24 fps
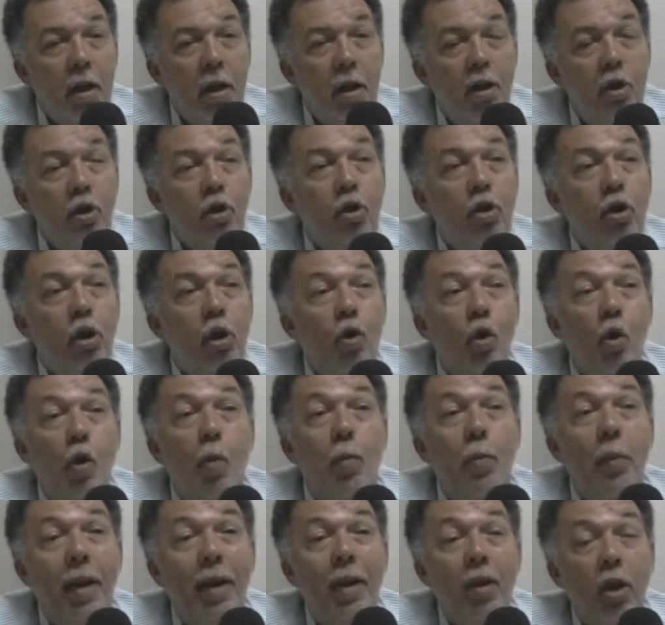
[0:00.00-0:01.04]
Eu não tenho
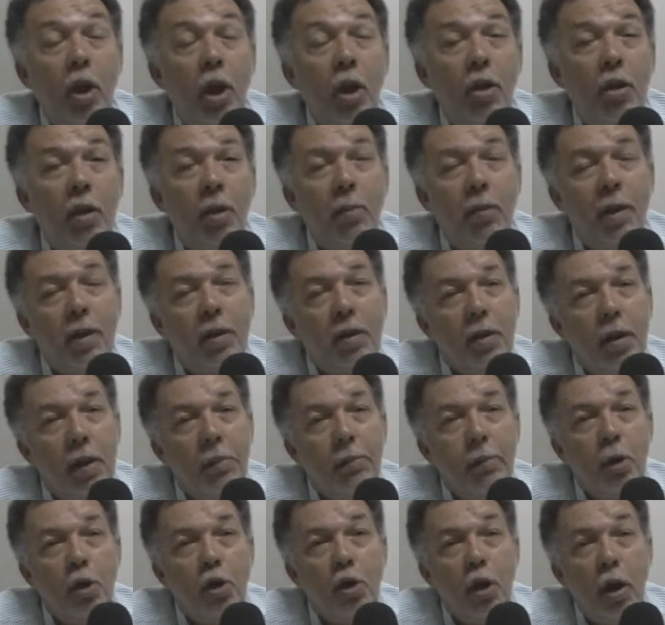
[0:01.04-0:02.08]
competência para assinar
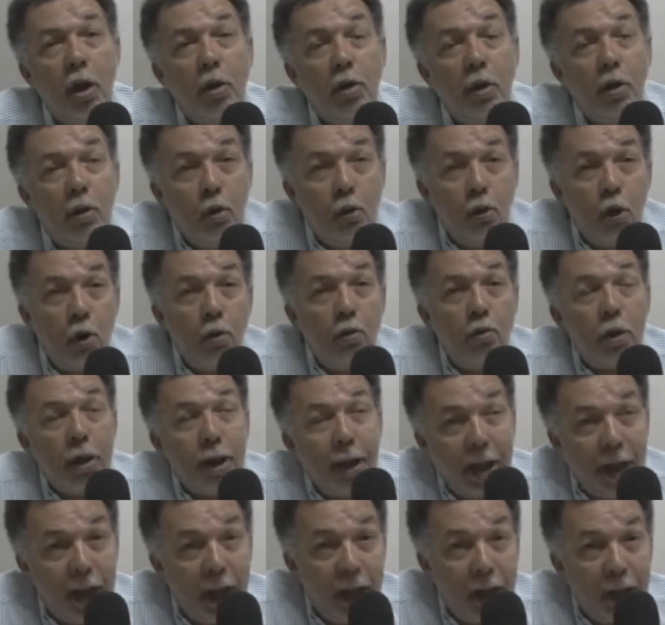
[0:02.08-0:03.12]
projeto, porque eu não tenho
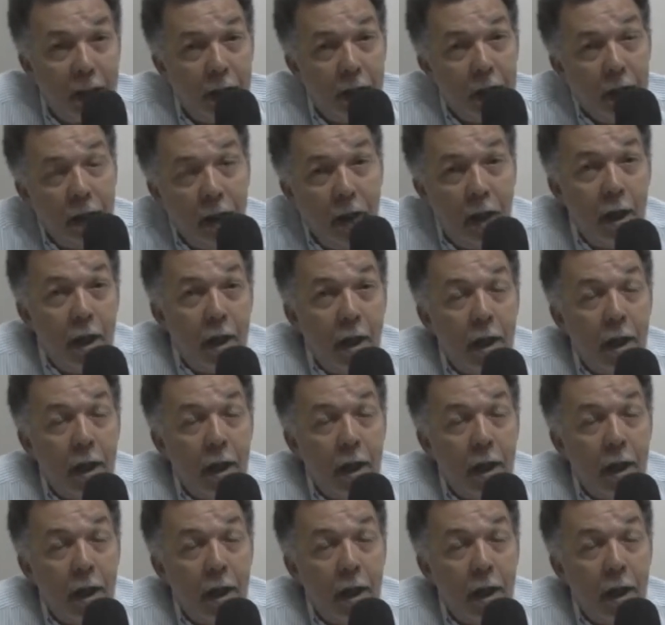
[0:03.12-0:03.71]
CREA, né?